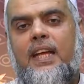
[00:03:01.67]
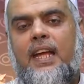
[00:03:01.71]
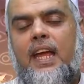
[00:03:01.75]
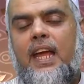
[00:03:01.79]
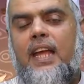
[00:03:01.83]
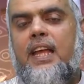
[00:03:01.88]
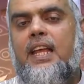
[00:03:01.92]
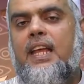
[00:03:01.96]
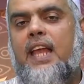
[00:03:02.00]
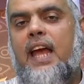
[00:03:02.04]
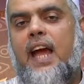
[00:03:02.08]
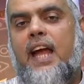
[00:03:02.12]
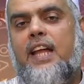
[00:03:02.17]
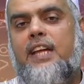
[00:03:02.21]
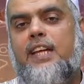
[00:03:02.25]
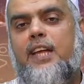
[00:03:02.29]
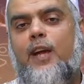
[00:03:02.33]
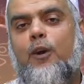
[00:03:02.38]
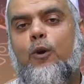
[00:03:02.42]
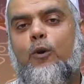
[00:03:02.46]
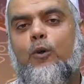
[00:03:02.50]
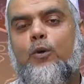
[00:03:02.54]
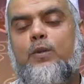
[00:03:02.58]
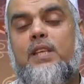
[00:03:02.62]
إلا
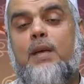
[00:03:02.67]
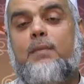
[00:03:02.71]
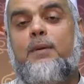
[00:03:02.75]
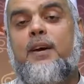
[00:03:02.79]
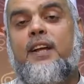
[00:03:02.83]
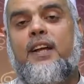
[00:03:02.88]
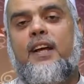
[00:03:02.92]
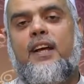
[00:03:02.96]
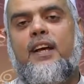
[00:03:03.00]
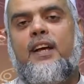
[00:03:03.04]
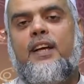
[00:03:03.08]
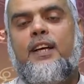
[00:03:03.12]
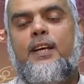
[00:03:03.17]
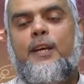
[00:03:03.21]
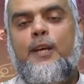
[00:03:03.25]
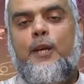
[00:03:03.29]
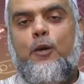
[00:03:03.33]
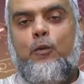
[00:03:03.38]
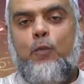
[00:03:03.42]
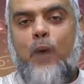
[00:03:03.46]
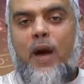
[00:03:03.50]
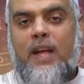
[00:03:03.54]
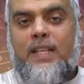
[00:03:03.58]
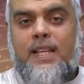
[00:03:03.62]
أنه صبر
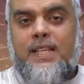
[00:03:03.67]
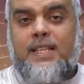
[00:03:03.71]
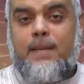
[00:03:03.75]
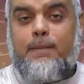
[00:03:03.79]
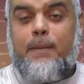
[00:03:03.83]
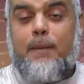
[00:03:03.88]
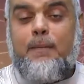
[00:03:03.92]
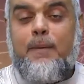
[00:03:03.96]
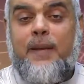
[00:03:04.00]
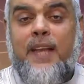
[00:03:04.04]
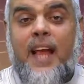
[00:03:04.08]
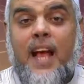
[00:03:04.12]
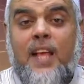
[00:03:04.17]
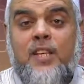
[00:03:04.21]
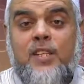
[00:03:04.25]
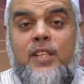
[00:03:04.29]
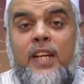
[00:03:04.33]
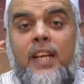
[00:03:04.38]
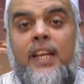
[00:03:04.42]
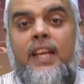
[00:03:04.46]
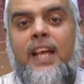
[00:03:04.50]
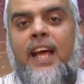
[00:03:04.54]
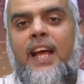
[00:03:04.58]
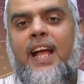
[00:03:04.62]
واحتسب من أجل
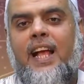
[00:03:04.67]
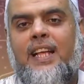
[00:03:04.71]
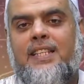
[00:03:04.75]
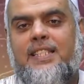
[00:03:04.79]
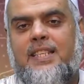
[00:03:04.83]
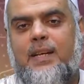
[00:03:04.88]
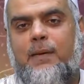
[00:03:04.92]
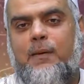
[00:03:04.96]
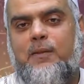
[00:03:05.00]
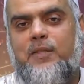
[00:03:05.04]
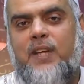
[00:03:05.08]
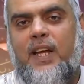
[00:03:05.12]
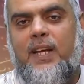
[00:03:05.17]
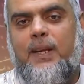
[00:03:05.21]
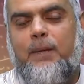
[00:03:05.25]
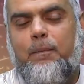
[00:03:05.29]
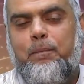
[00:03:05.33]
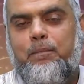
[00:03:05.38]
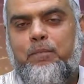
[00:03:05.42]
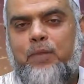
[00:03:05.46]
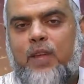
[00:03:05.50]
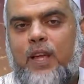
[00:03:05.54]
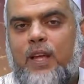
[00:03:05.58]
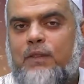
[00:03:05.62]
الله عز وجل
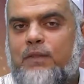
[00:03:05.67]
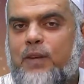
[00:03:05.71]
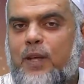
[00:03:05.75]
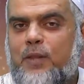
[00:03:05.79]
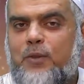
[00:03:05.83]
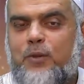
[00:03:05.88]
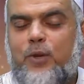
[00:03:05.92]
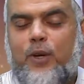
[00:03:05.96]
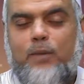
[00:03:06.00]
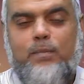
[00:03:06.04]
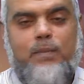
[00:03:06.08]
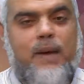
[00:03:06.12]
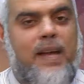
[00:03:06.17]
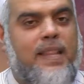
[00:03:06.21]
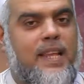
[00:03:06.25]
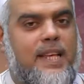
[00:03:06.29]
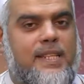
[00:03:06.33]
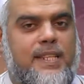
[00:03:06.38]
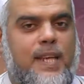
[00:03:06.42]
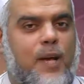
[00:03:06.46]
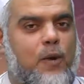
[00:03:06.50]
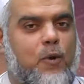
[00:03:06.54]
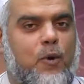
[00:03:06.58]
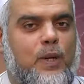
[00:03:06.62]
فانظر ماذا
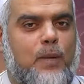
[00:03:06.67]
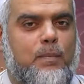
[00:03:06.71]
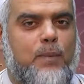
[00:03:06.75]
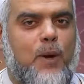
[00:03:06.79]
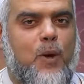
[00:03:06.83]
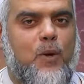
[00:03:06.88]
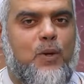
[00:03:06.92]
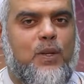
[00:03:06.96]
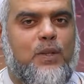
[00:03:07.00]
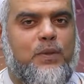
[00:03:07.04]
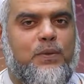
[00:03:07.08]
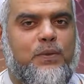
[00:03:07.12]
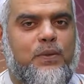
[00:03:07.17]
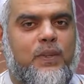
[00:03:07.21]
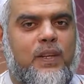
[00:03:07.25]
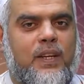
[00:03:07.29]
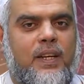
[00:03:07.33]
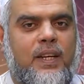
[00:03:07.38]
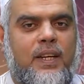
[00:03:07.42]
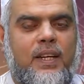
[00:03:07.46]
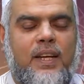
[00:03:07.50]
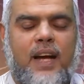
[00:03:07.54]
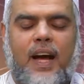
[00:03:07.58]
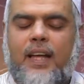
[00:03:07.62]
سيكون الموقف
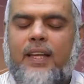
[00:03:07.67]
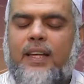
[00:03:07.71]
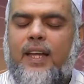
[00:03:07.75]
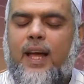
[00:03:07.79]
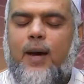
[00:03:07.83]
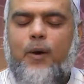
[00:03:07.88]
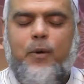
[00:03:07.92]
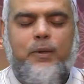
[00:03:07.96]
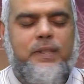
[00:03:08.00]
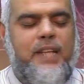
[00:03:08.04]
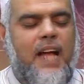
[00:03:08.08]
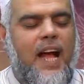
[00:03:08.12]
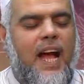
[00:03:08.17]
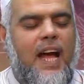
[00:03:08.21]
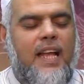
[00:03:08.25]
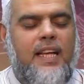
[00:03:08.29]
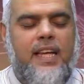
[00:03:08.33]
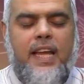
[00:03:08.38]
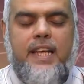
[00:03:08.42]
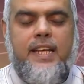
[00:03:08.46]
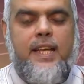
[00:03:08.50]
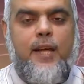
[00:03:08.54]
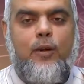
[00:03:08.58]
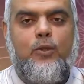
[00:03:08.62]
الله تعالى
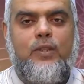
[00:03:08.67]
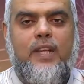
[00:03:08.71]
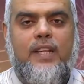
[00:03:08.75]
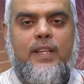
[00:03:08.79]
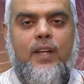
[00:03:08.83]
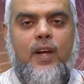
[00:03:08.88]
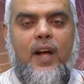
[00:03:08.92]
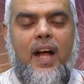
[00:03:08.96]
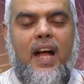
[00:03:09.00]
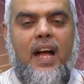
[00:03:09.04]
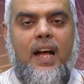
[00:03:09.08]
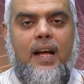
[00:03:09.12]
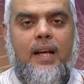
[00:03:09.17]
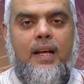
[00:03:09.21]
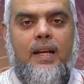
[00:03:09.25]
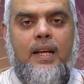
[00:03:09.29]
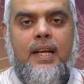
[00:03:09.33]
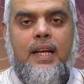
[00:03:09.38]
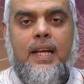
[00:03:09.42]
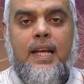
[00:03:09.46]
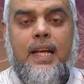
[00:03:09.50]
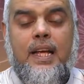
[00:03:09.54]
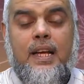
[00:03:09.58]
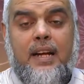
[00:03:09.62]
لن يرد دعاه
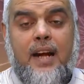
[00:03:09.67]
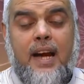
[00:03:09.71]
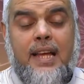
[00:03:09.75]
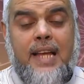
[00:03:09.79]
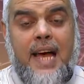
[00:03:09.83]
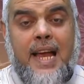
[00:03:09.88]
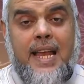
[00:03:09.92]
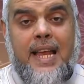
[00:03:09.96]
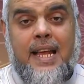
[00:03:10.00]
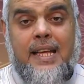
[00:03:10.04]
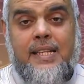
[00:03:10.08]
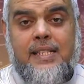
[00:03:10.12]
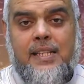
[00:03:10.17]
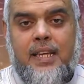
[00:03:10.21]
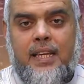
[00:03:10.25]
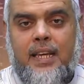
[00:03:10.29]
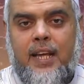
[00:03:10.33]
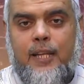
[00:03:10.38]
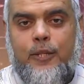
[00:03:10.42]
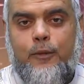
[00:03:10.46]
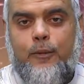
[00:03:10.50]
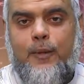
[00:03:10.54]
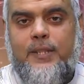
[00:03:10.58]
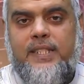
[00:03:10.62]
قال عليه
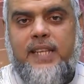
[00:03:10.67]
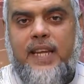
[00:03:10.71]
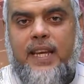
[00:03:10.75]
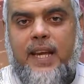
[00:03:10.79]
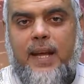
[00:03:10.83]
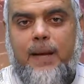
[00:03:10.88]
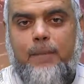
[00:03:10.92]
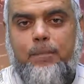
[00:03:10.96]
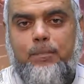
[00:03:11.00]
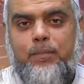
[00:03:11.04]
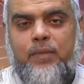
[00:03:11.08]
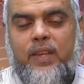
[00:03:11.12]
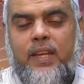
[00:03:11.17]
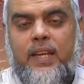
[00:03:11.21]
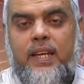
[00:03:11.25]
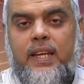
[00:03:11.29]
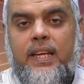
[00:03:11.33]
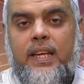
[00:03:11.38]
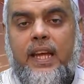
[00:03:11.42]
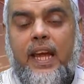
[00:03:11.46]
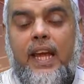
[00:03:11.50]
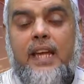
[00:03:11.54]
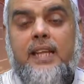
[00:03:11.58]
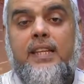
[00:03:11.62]
الصلاة والسلام
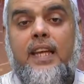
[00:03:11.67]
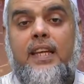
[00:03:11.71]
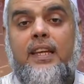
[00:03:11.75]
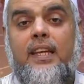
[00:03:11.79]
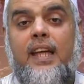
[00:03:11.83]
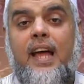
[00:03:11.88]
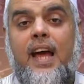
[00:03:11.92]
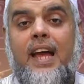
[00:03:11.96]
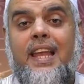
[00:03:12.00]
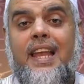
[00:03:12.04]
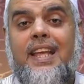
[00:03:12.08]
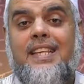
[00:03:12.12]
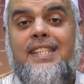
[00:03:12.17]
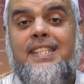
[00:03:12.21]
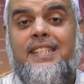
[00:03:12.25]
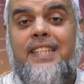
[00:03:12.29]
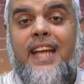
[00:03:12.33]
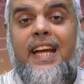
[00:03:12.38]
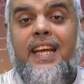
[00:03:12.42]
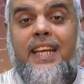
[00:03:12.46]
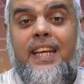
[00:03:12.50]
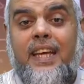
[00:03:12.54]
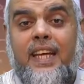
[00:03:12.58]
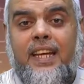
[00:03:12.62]
إن الله لا
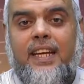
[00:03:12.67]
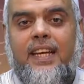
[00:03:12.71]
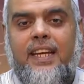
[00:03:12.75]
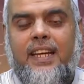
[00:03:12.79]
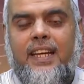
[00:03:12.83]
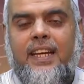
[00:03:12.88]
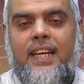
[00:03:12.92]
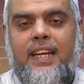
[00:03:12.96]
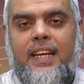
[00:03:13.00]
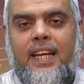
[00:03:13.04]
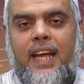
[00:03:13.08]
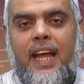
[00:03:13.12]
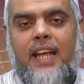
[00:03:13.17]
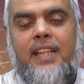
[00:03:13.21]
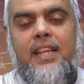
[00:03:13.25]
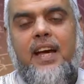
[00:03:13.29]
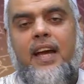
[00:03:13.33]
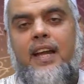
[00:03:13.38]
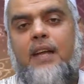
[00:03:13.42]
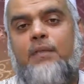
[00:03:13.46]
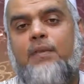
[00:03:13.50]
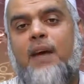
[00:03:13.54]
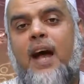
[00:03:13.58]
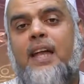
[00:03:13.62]
يستحيي إذا
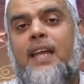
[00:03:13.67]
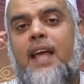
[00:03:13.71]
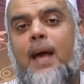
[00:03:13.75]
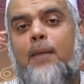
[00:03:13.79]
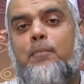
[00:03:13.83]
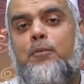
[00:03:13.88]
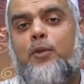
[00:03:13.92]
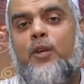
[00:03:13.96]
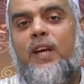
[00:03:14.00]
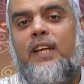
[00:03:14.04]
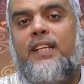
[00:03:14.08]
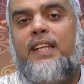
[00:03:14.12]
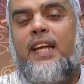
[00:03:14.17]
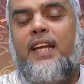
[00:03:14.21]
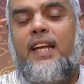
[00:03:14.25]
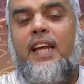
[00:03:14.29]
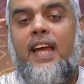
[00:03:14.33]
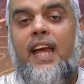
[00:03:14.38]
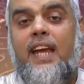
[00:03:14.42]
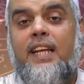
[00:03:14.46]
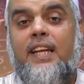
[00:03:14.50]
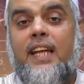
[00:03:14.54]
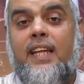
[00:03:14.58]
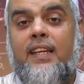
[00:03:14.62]
رفع العبد يديه
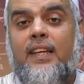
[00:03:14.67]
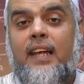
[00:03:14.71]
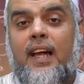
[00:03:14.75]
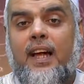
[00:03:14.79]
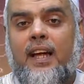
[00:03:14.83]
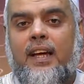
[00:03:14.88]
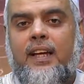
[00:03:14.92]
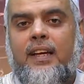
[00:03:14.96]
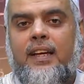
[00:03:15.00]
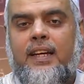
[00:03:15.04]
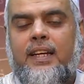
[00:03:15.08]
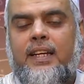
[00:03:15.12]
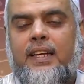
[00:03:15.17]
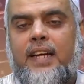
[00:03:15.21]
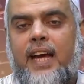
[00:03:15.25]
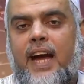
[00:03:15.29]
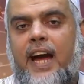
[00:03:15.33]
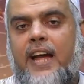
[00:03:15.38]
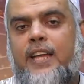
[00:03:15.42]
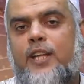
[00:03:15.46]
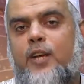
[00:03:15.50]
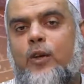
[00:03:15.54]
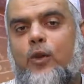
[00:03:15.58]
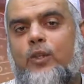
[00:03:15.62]
إلى الله
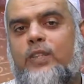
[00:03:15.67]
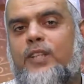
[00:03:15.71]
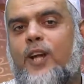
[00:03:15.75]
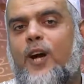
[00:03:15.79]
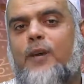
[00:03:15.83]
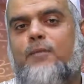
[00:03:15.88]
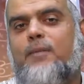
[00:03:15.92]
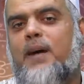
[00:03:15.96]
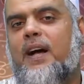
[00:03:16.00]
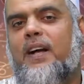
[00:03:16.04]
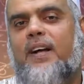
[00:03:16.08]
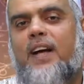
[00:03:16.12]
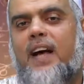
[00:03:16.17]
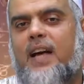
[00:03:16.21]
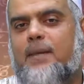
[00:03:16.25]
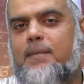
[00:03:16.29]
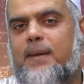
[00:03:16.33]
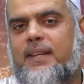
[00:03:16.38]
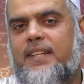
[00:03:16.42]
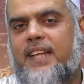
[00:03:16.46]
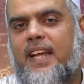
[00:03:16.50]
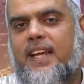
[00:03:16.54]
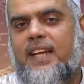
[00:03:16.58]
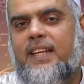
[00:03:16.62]
أن يردهما
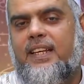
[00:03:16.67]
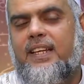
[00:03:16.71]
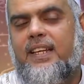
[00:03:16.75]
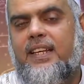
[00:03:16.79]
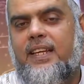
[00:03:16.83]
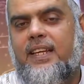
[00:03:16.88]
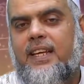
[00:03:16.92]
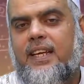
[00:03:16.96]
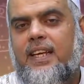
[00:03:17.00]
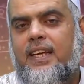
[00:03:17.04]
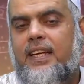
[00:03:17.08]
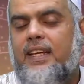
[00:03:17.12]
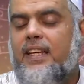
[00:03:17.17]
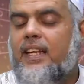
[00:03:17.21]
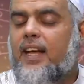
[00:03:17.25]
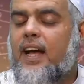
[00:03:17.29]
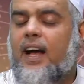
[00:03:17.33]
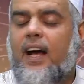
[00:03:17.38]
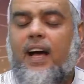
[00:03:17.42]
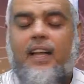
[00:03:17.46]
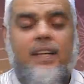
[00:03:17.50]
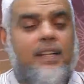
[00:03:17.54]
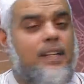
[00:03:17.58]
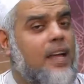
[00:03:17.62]
خائبتين
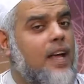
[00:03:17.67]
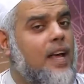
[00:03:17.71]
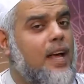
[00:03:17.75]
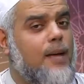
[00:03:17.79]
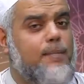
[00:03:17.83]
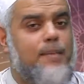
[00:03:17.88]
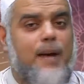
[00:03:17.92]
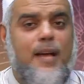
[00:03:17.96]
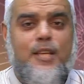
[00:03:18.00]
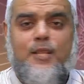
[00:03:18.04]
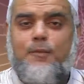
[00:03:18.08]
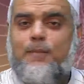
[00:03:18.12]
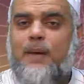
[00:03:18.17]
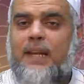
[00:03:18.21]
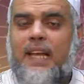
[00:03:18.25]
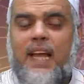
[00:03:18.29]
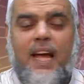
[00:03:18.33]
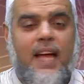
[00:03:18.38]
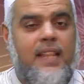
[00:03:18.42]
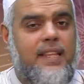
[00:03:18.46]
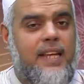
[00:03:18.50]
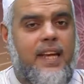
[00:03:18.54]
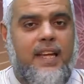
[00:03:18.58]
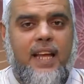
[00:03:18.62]
يا الله ما أجمل
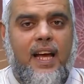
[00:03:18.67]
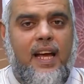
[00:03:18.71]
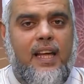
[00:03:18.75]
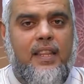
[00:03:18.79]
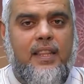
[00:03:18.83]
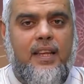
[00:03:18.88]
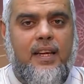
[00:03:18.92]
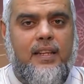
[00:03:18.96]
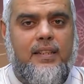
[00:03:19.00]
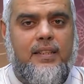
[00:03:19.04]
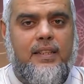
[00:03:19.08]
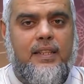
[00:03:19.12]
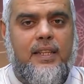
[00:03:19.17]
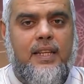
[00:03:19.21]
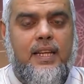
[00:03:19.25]
هذه اللحظات